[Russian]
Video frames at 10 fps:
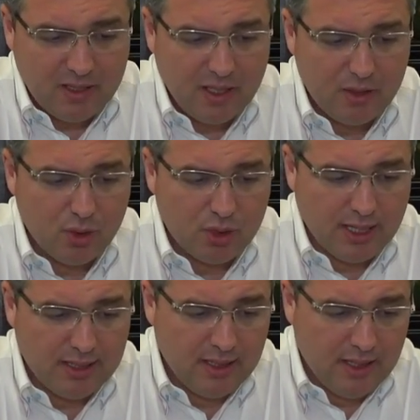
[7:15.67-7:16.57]

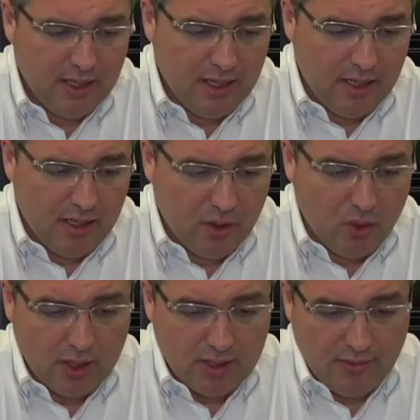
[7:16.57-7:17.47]
Дандюшан и
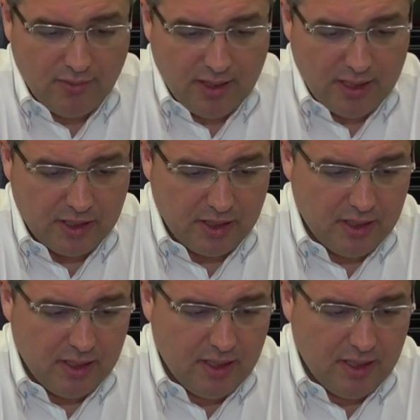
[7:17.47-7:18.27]
города Фалешты.